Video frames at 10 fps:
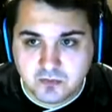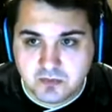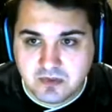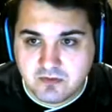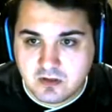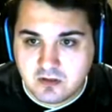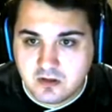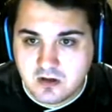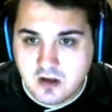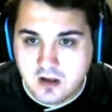Wolken.
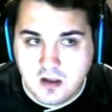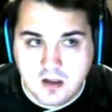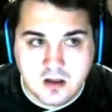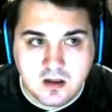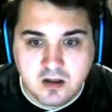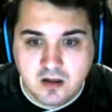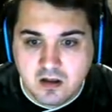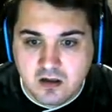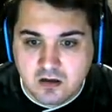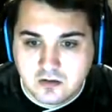
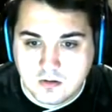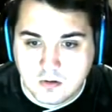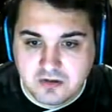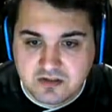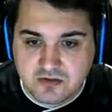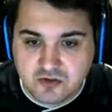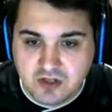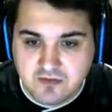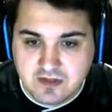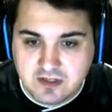Curry ist nicht so schnell
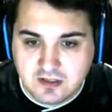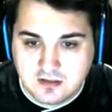wie ich.